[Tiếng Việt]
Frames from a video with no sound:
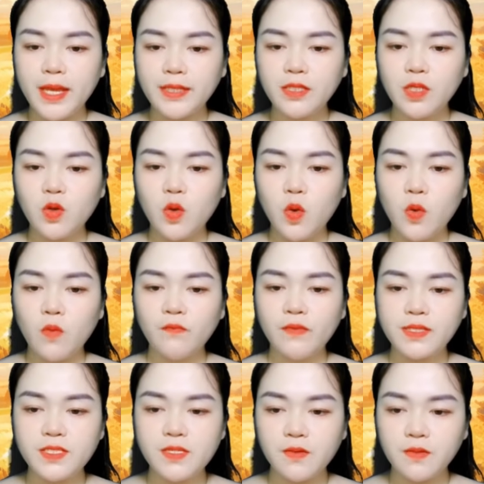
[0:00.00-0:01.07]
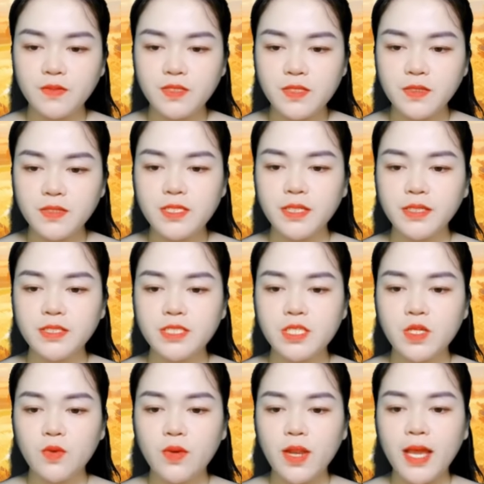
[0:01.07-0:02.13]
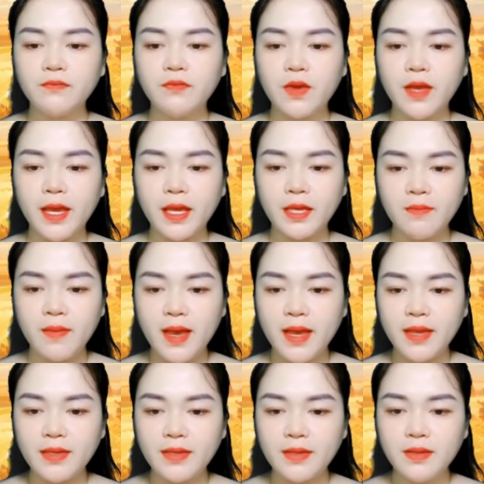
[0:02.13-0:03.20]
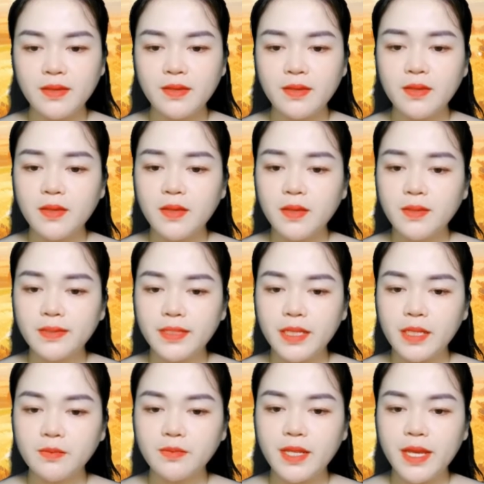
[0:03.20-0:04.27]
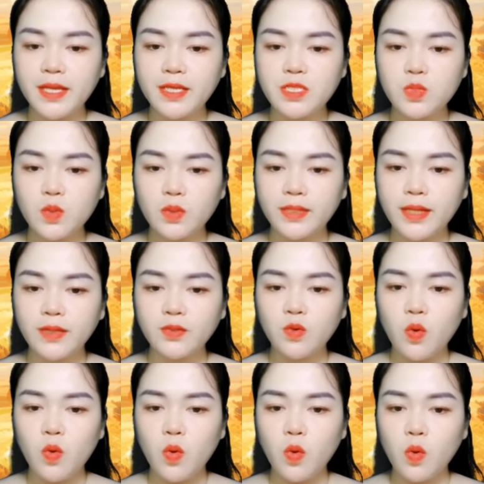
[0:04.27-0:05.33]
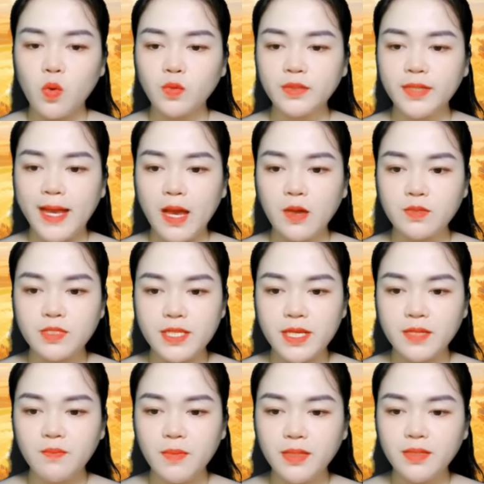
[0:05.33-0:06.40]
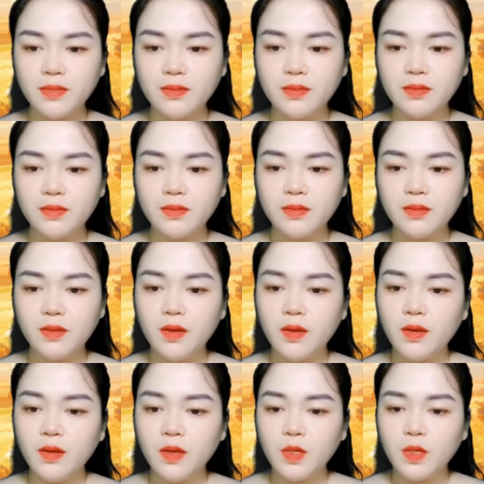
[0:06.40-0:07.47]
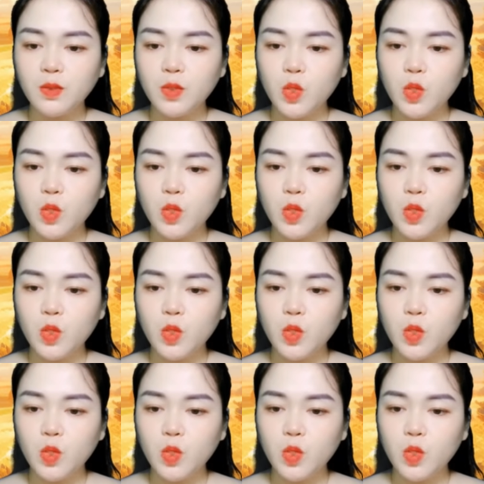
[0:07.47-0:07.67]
Cậu ta sững sờ trong giây lát, như thể cậu ta không ngờ được rằng cô sẽ phản kháng lại. Sau đó cậu ta tát cho cô một cái.